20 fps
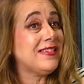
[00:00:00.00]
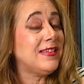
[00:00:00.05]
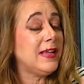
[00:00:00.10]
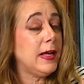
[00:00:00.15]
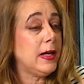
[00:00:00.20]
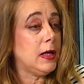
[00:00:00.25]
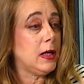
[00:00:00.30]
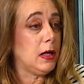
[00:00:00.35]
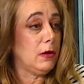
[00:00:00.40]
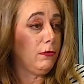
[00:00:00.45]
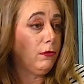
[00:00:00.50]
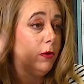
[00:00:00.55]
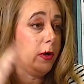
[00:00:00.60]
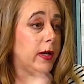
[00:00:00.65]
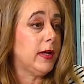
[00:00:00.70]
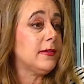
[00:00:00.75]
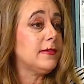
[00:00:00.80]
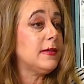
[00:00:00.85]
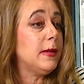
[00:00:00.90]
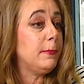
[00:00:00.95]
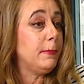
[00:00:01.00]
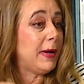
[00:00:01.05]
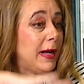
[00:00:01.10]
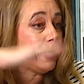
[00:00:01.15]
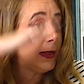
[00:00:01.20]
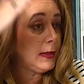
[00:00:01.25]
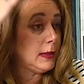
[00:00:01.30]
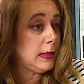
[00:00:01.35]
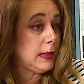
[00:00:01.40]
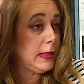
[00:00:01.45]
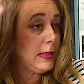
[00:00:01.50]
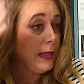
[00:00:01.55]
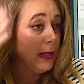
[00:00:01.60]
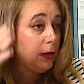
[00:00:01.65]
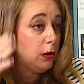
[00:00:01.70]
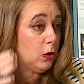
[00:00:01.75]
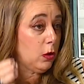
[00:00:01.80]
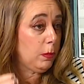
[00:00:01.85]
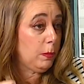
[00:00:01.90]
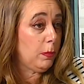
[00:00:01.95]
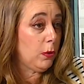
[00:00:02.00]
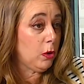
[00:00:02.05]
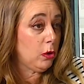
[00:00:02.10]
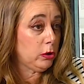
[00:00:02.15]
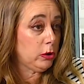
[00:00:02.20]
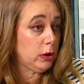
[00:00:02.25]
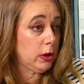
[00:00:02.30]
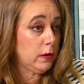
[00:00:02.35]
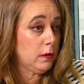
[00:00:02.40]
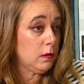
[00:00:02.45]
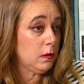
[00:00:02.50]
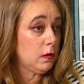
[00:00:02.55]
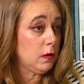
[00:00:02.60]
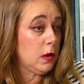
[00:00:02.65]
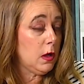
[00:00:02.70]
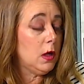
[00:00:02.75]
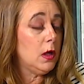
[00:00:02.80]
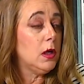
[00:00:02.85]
cerca, fue que se partían los postes